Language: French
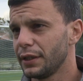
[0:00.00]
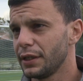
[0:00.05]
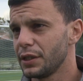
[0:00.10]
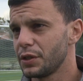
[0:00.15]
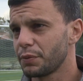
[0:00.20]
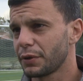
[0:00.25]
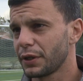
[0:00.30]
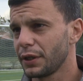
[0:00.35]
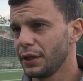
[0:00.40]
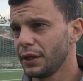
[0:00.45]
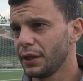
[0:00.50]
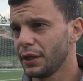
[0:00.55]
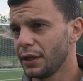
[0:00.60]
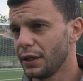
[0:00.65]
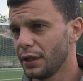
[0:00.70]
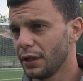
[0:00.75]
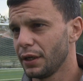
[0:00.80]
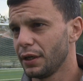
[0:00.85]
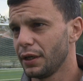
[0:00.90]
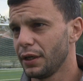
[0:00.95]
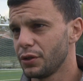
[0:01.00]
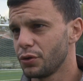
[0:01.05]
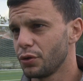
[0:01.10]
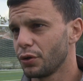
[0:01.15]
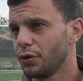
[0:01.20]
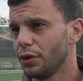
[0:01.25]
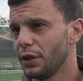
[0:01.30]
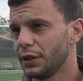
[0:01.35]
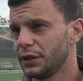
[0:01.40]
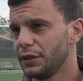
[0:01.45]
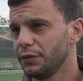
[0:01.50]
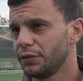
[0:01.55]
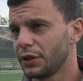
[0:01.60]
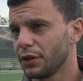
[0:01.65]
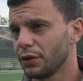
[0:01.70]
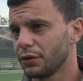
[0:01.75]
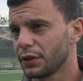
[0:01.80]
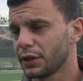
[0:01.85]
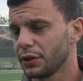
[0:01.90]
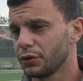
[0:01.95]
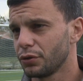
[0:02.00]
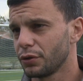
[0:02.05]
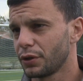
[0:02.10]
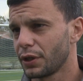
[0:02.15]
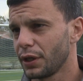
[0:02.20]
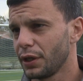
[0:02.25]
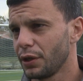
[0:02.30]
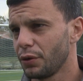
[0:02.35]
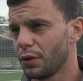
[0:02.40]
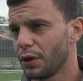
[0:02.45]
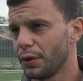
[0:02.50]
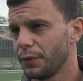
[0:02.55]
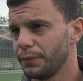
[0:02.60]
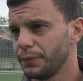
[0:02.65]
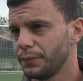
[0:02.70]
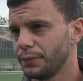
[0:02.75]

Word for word: d'esprit euh, et, ce collectif qui est en train de se créer. Quoi.